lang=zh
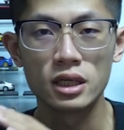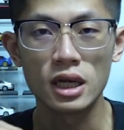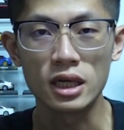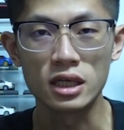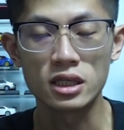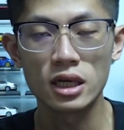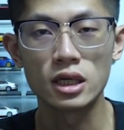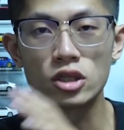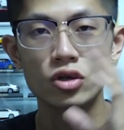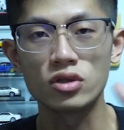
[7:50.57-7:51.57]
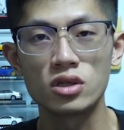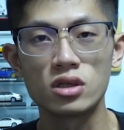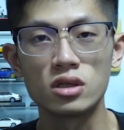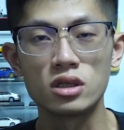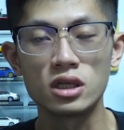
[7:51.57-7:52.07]
那以上呢就
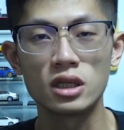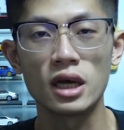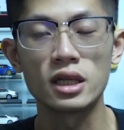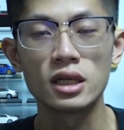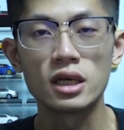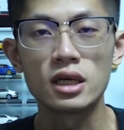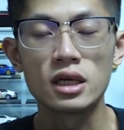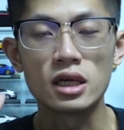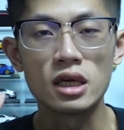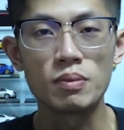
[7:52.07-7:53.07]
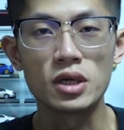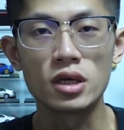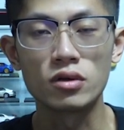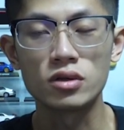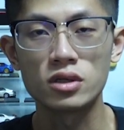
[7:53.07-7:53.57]
是今天一比
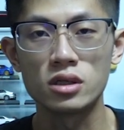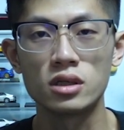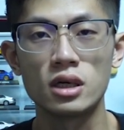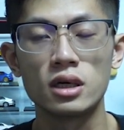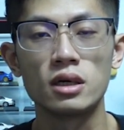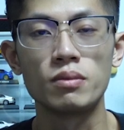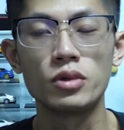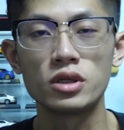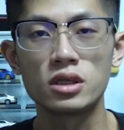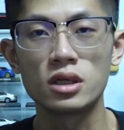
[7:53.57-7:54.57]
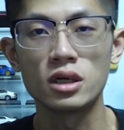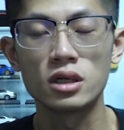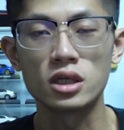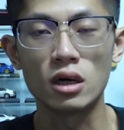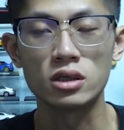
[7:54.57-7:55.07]
六十四的模型车
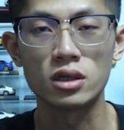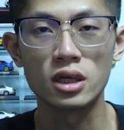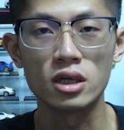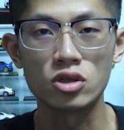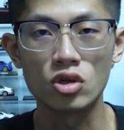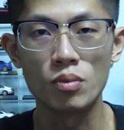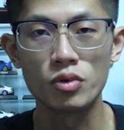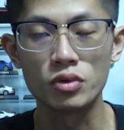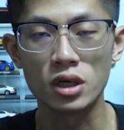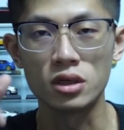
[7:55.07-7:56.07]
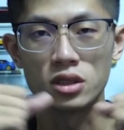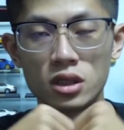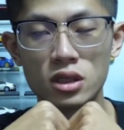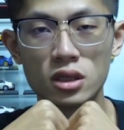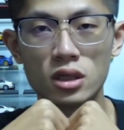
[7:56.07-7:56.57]
小车店中部特
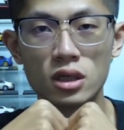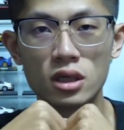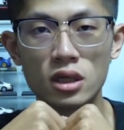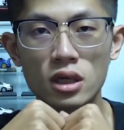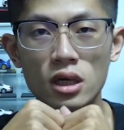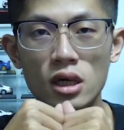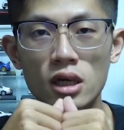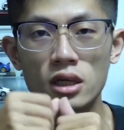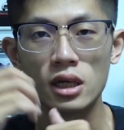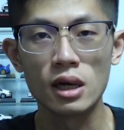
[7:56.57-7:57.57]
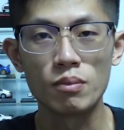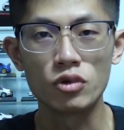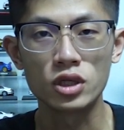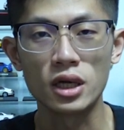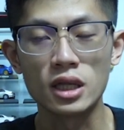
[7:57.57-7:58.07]
辑。那
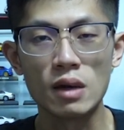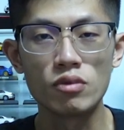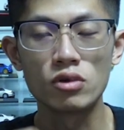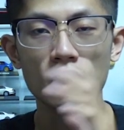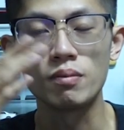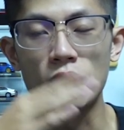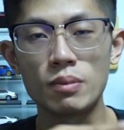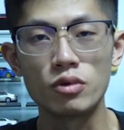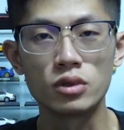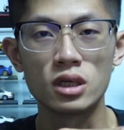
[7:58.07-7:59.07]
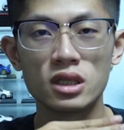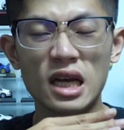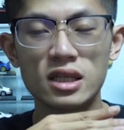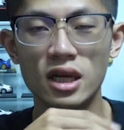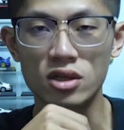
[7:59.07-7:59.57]
目前南部跟北部呢
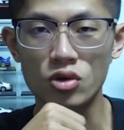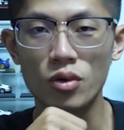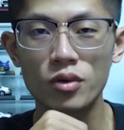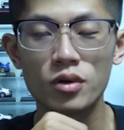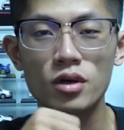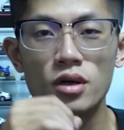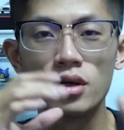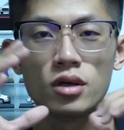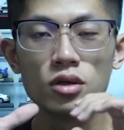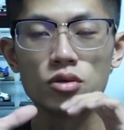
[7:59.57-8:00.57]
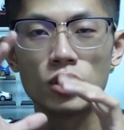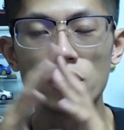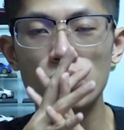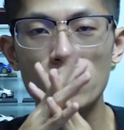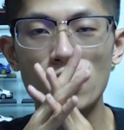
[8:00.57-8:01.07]
难产中，所以
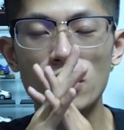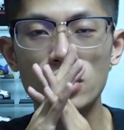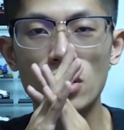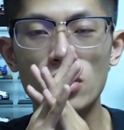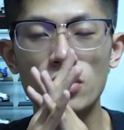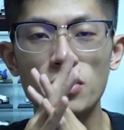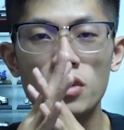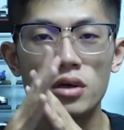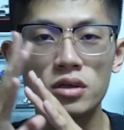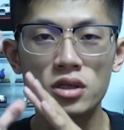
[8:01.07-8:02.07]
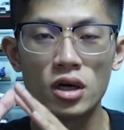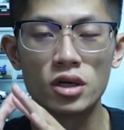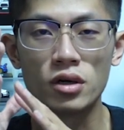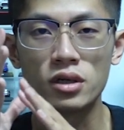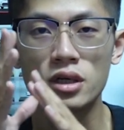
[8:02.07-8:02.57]
如果有车
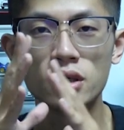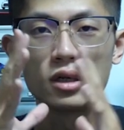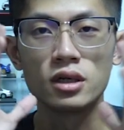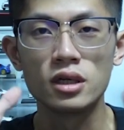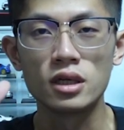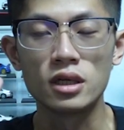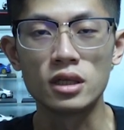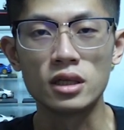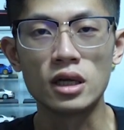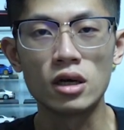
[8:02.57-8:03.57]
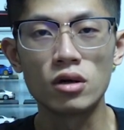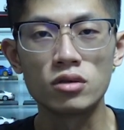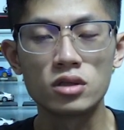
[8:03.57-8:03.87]
友呢能够